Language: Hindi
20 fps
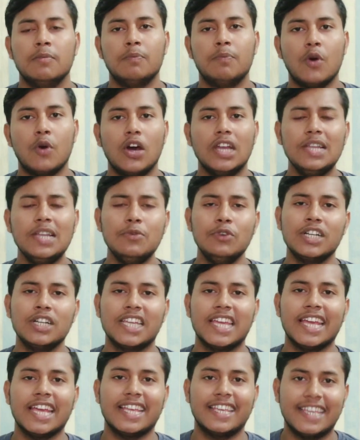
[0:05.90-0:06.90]
बॉलीवुड
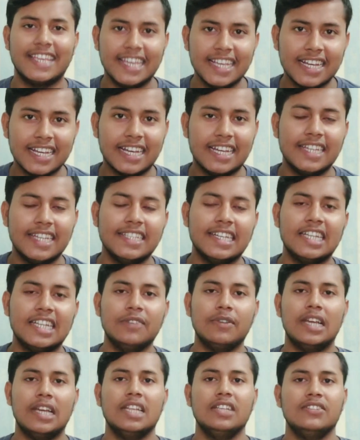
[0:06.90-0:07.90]
के किंग कहे
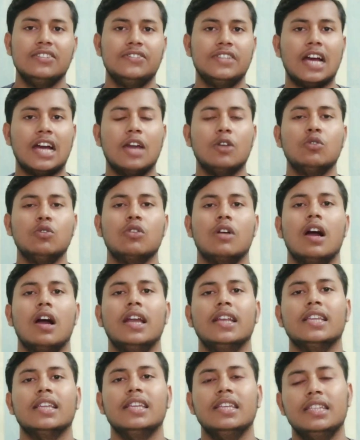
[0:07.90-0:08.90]
जाने वाले शाहरुख
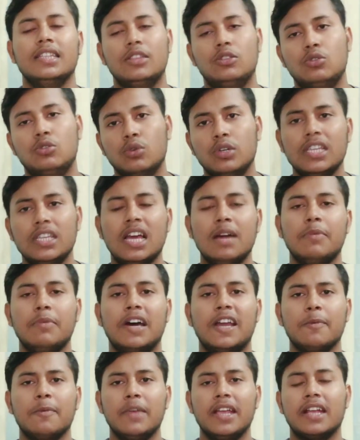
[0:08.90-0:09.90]
खान की दुनिया
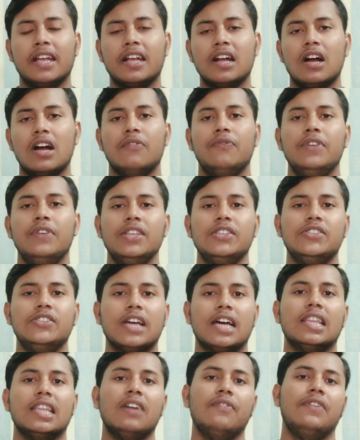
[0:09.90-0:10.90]
भर में काफ़ी
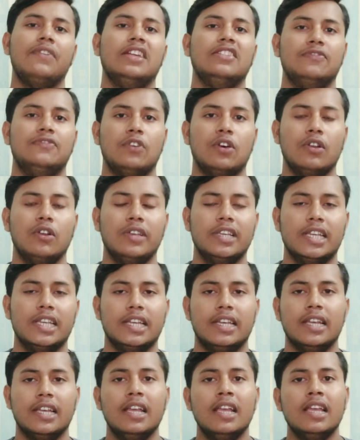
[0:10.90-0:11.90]
ज़्यादा फैंस फॉलोइंग
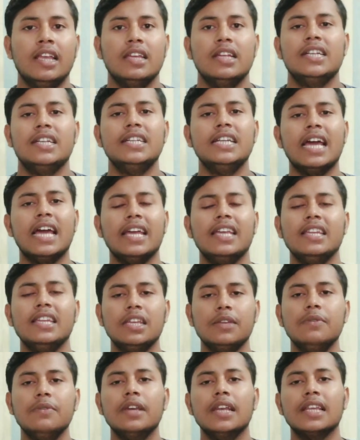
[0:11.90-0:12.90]
है इंडिया ही
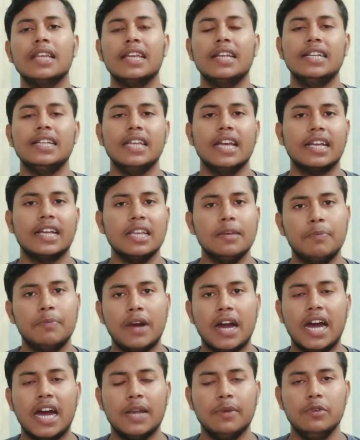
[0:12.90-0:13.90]
नहीं बल्कि इंडिया के
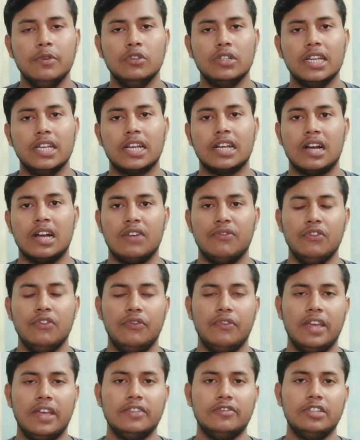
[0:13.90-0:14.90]
बाहर भी उनके काफ़ी
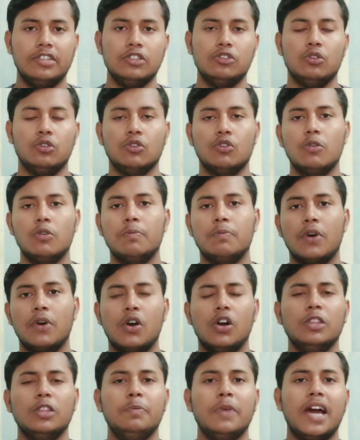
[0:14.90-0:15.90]
फैंस हैं जो उनको
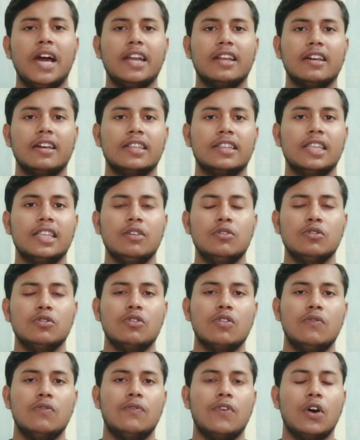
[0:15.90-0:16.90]
बहुत प्यार करते हैं
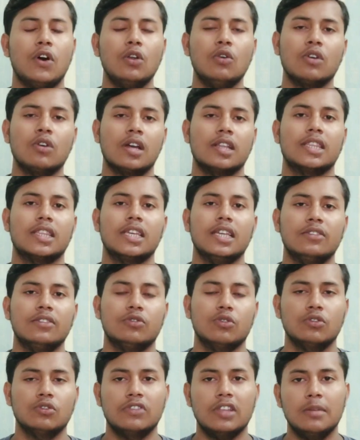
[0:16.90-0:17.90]
उनको फॉलो करते हैं
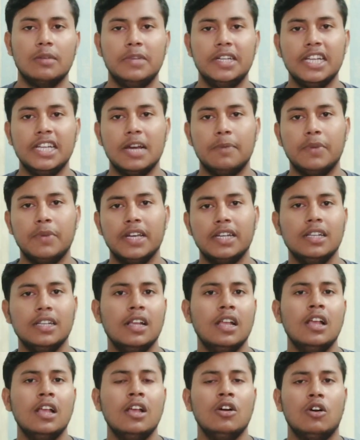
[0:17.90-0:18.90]
सोशल मीडिया पर
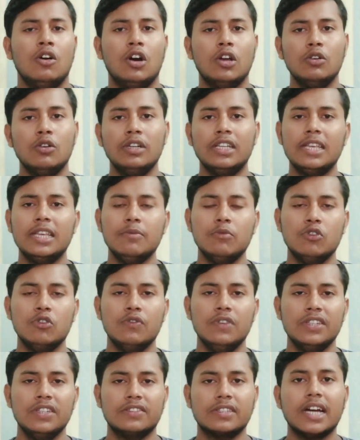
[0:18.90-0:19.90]
और उनकी
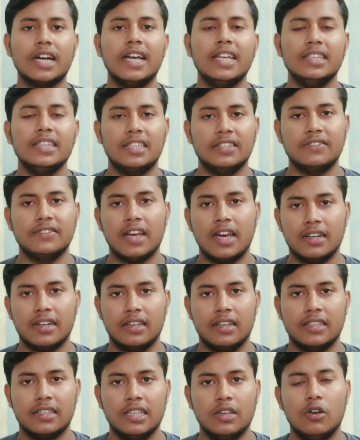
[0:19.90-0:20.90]
मूवीज़ का इंतज़ार
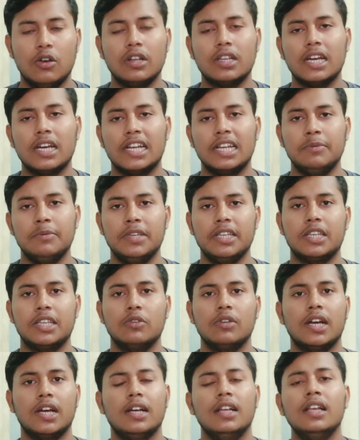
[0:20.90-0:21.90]
करते हैं और करें भी
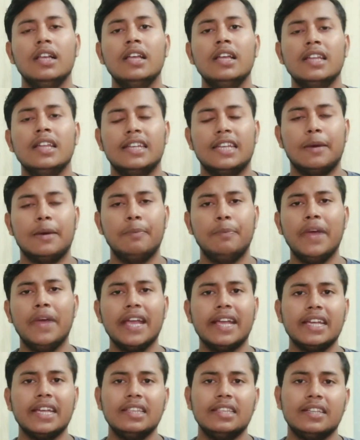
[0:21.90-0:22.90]
क्यों ना
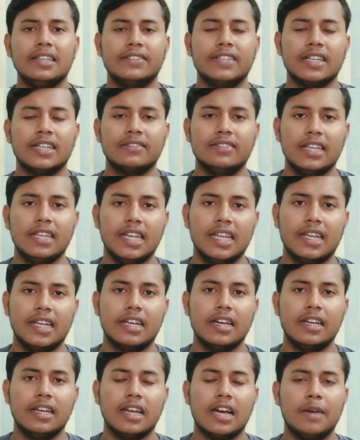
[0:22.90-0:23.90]
नब्बे के दशक से
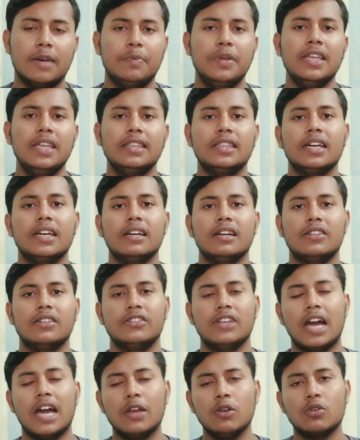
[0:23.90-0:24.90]
लेकर अभी तक
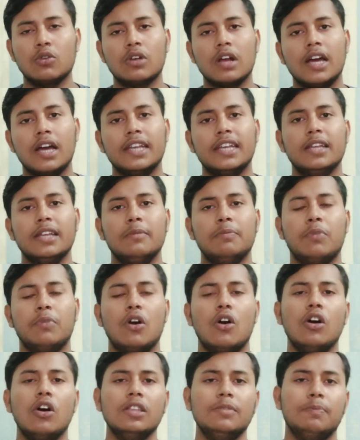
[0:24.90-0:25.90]
शाहरुख खान ने
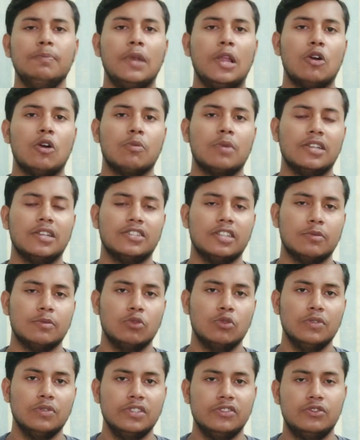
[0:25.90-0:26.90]
बहुत ब्लॉकबस्टर
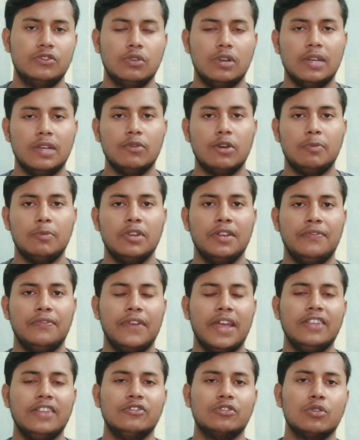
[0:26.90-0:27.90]
मूवीज़ जो हैं वो अपने
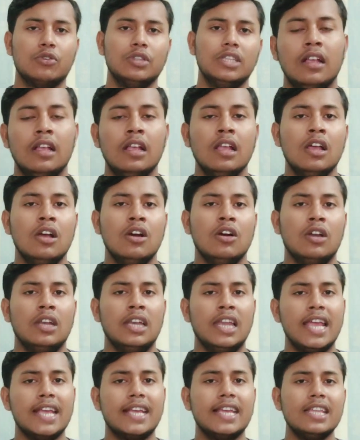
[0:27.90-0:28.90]
फैंस को दी हैं
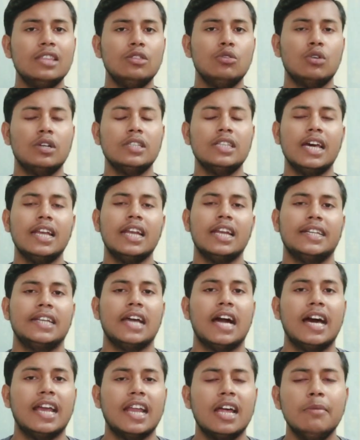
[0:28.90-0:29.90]
लेकिन
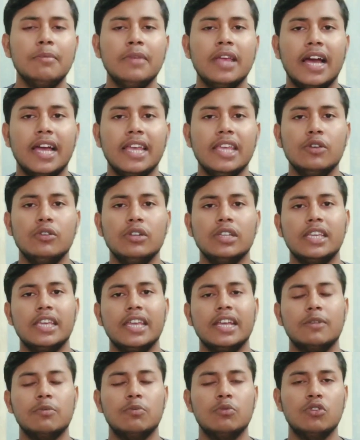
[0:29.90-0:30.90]
2018 में आई उनकी
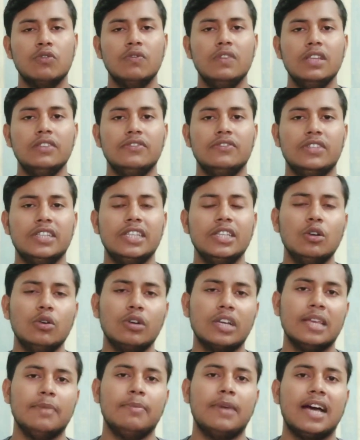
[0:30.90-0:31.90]
एक मूवी ज़ीरो
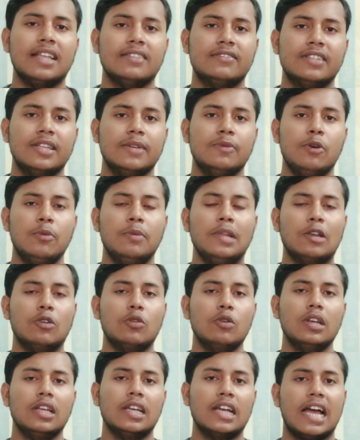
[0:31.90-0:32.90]
के बाद से वो
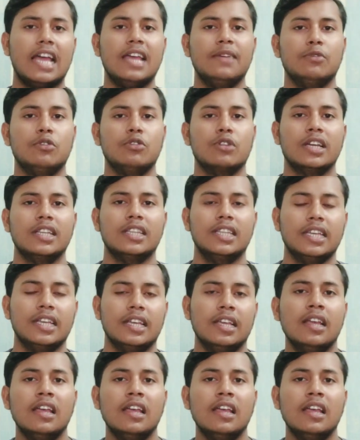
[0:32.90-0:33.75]
बिल्कुल गायब हो गए थे